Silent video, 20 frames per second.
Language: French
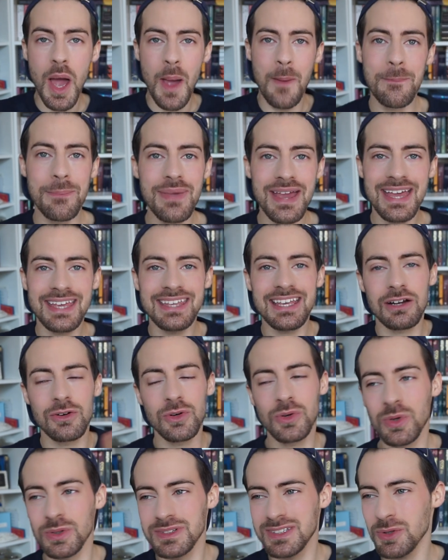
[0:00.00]
mais il y a
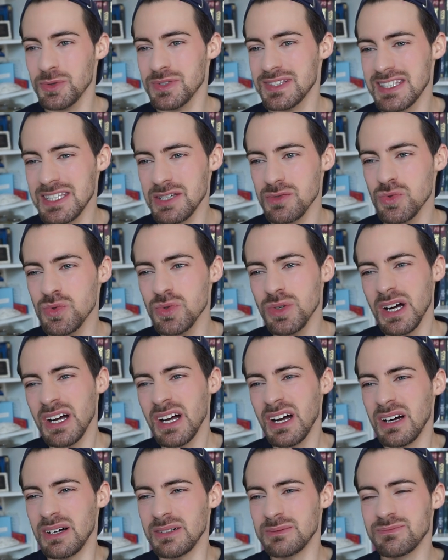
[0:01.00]
le côté aussi où
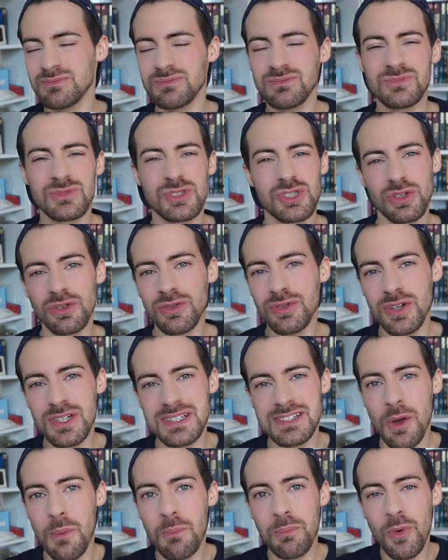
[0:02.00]
hum, je trouve que
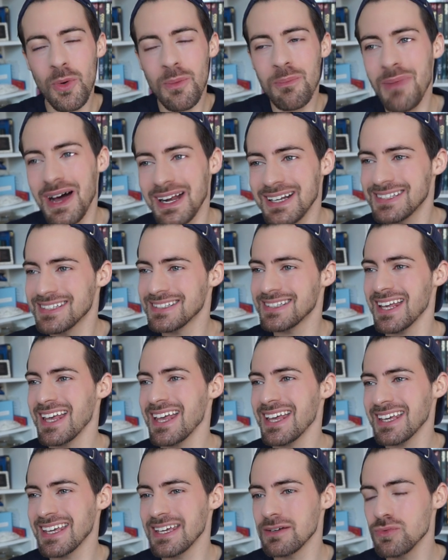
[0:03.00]
c'est un peu
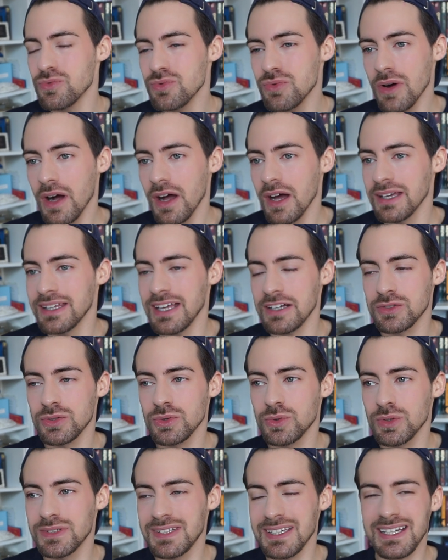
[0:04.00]
malsain et où il y a ce
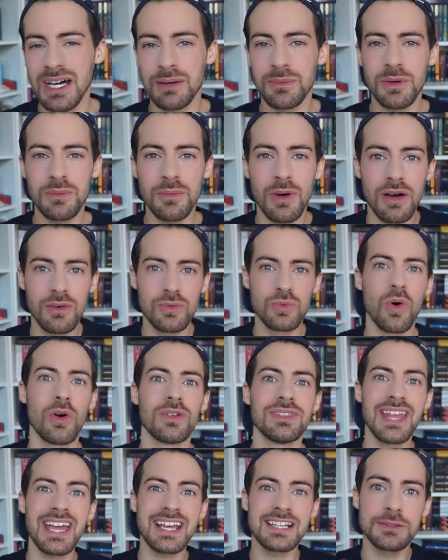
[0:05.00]
côté quand même où
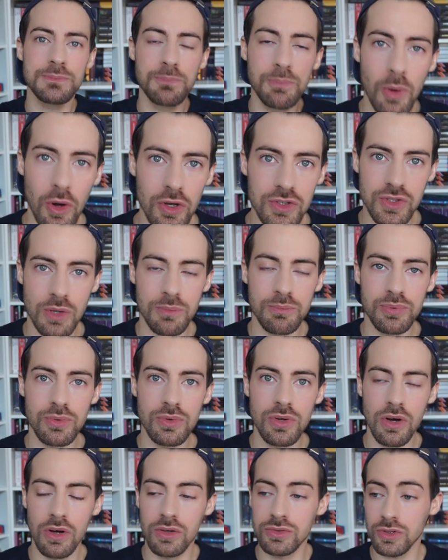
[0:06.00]
on expose un
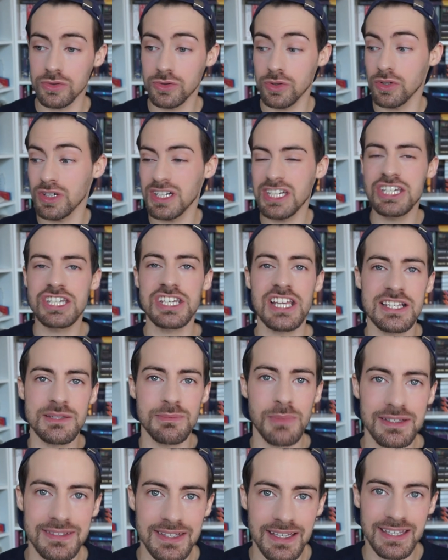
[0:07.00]
peu euh, notre
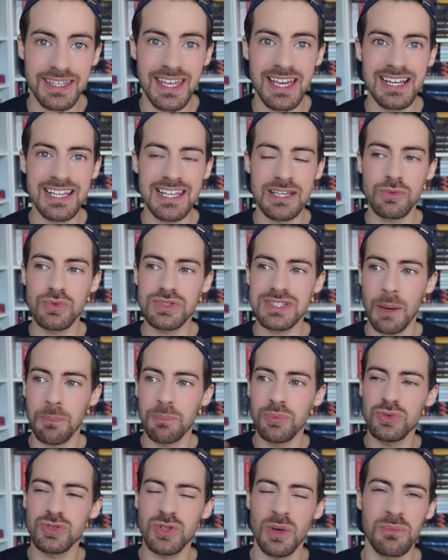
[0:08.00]
richesse matérielle et où ça
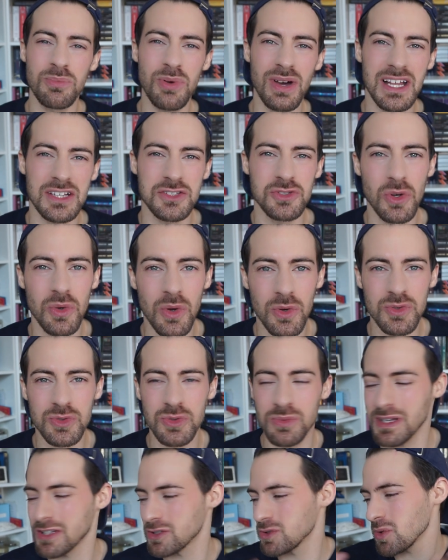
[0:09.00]
pousse un peu à la
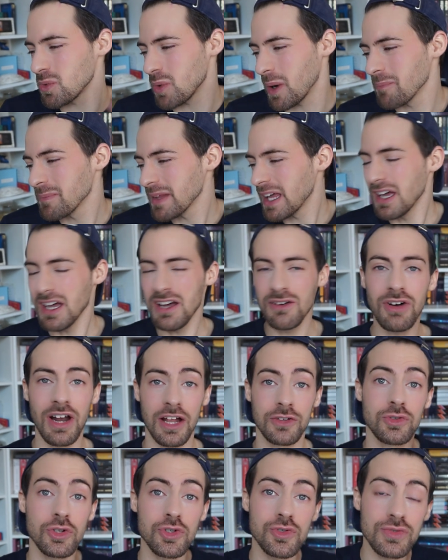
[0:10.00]
surconsommation quoi.
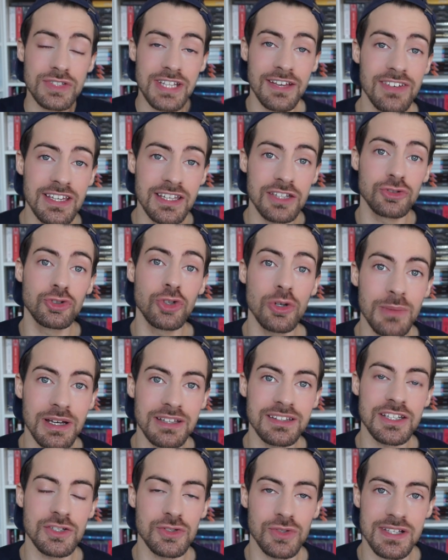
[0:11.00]
Voilà, donc je vous avais
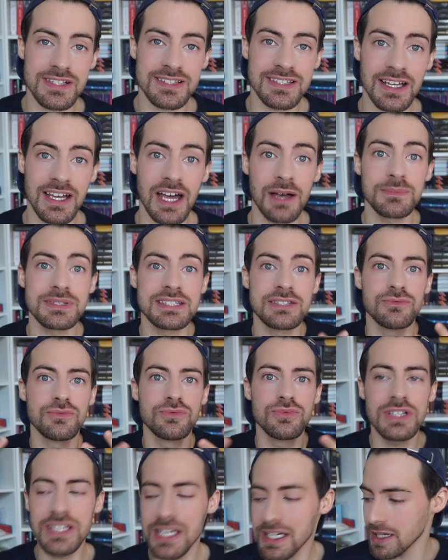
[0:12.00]
demandé sur Instagram si vous
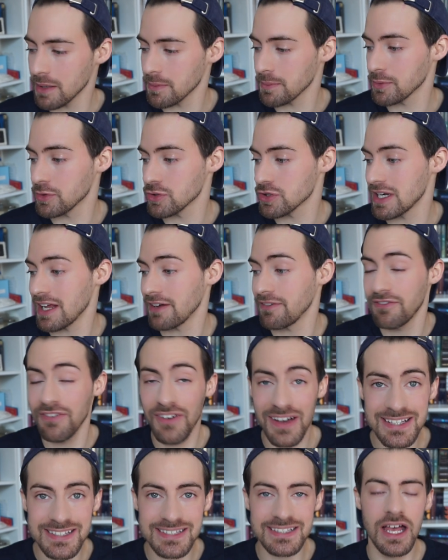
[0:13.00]
vouliez quand même que je la
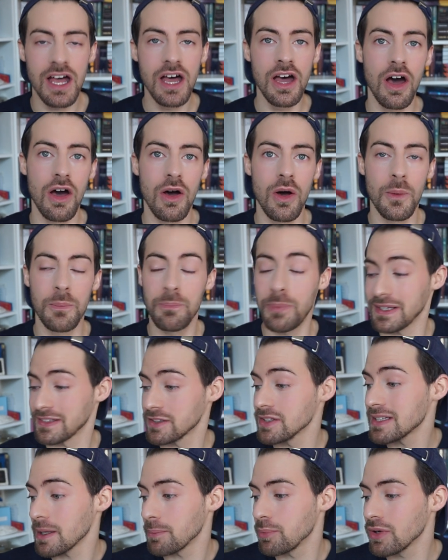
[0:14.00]
fasse euh, parce
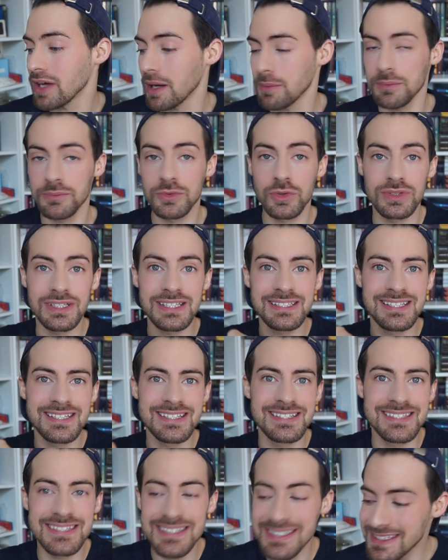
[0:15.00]
que ça peut quand même donner
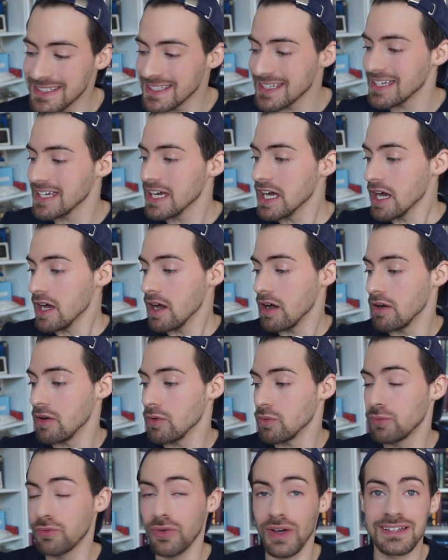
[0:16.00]
des idées euh,
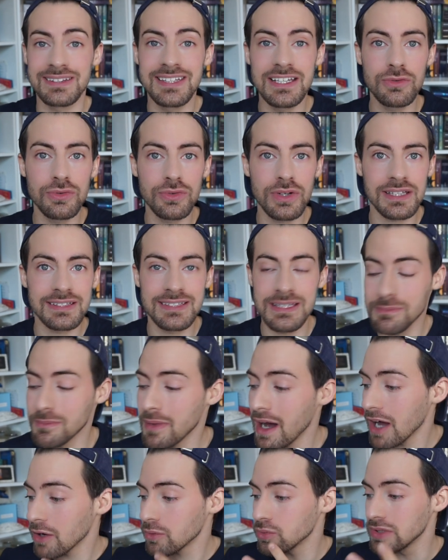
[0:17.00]
ou faire découvrir des
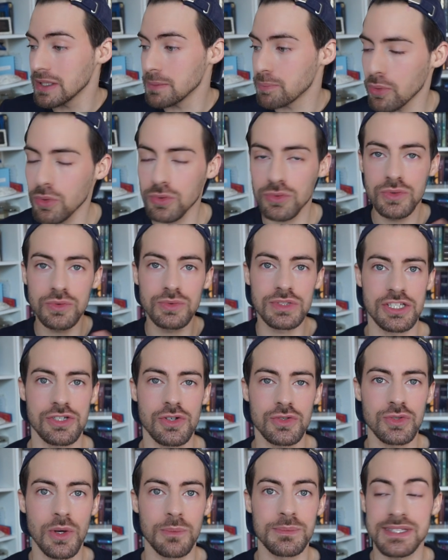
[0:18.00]
marques ou des produits ou des
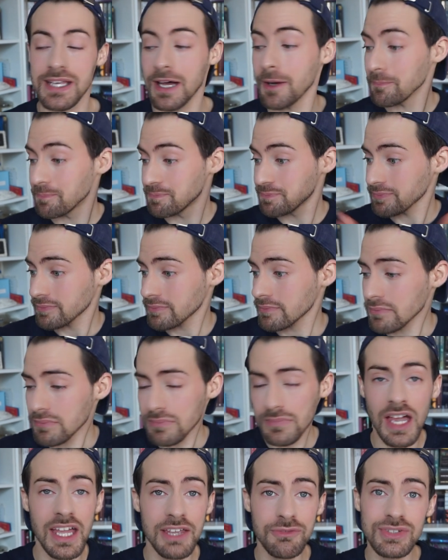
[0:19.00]
choses comme ça.
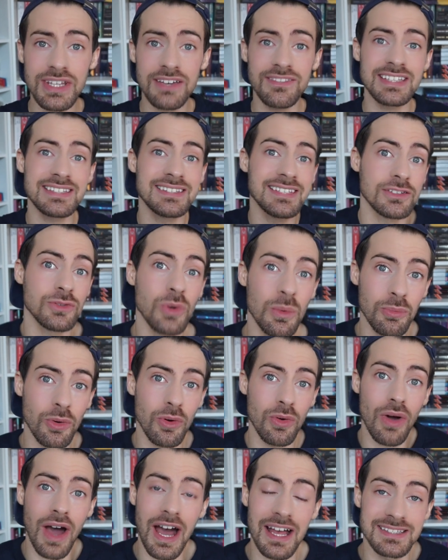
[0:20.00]
Et vous avez été
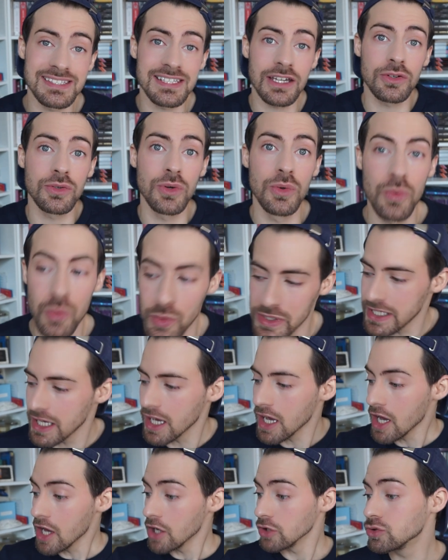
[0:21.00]
nombreux à dire que
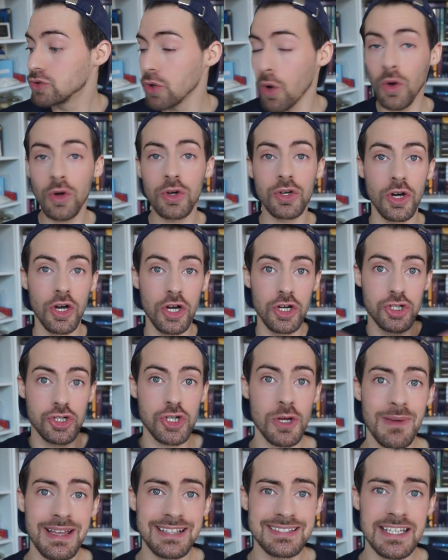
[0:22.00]
oui. Donc,
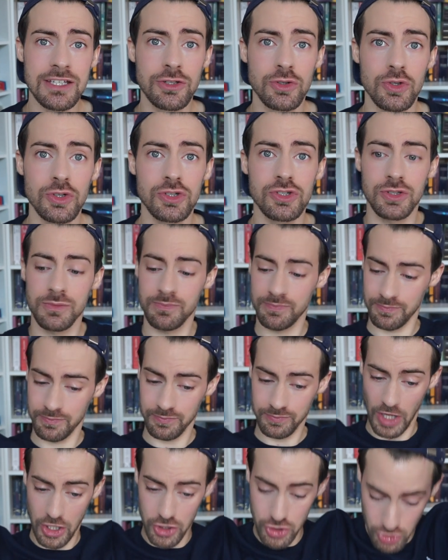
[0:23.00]
je m'exécute.
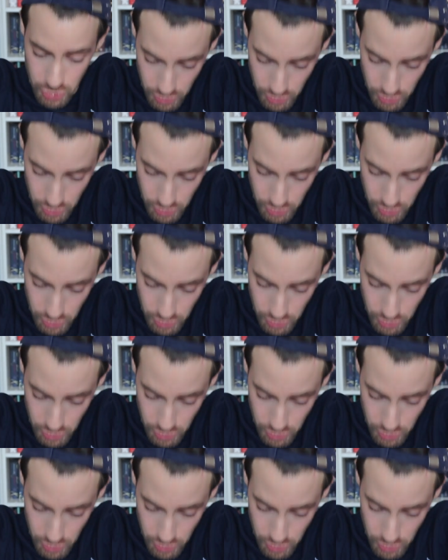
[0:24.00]
Je